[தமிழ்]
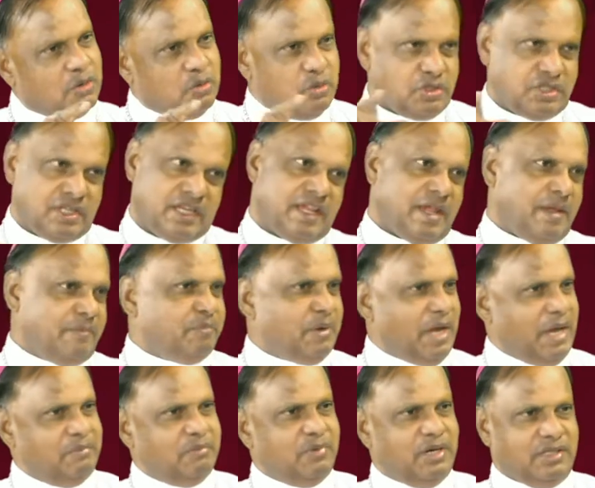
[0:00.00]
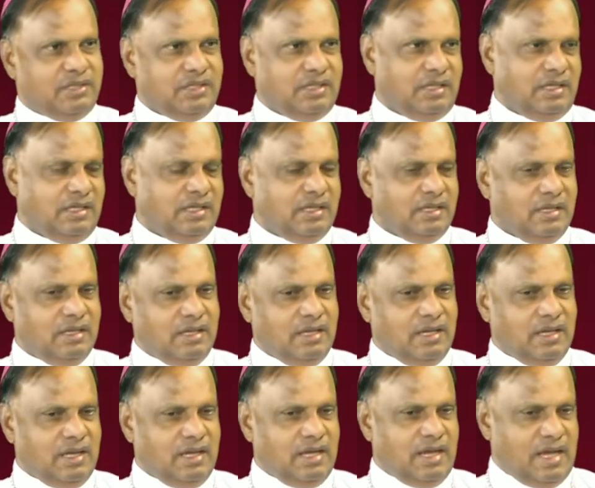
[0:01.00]
சகோதரியை பயன்படுத்தி
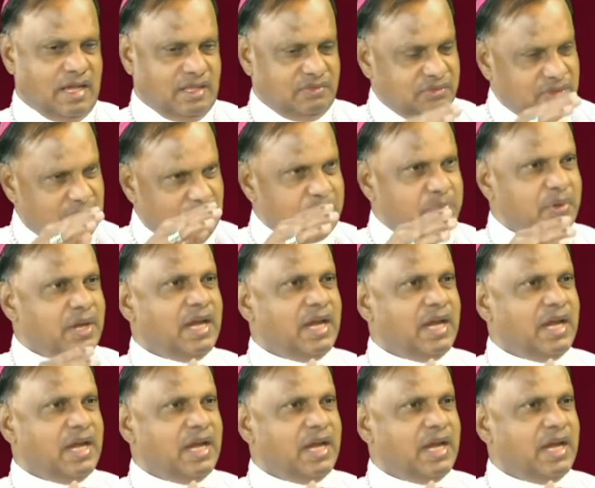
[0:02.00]
அந்த